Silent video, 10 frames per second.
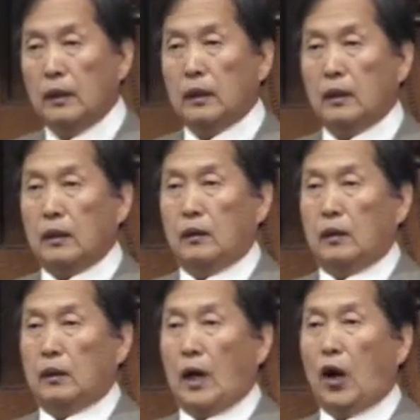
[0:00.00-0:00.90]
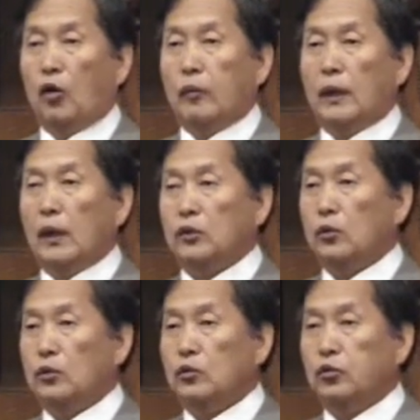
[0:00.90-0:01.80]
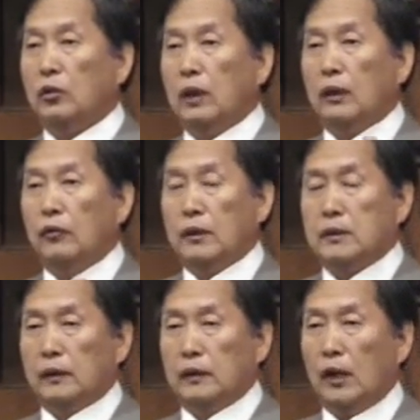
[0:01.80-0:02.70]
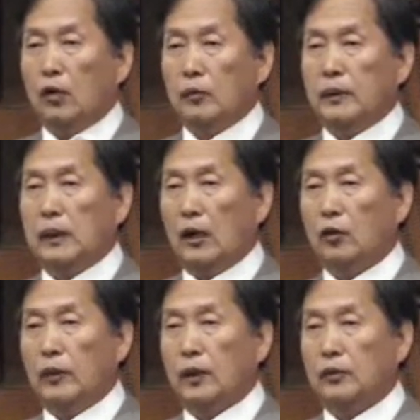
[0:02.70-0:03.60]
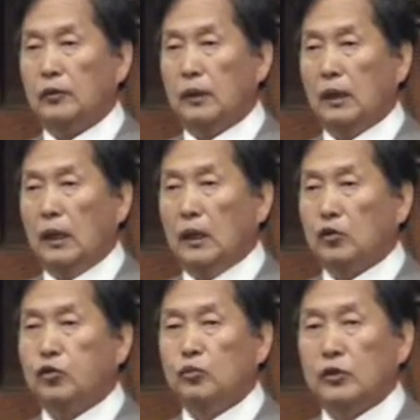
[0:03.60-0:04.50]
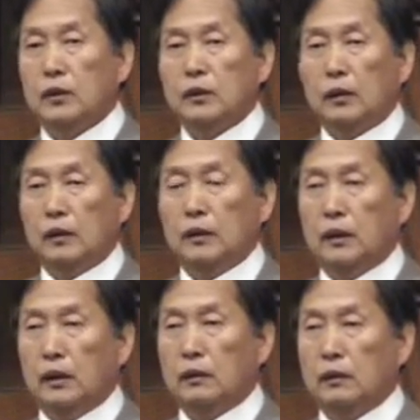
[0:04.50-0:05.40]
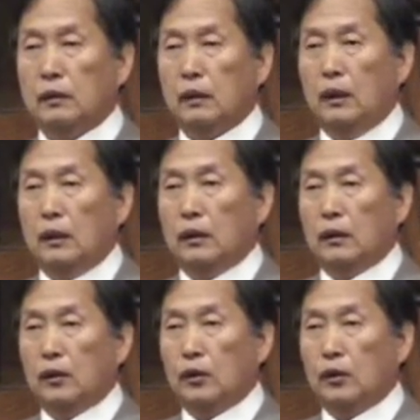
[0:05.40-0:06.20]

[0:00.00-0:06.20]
이게 야곱의 가족을 구원하기 위해서 야곱이 야곱의 가족이 굶주려서 이제 그 어,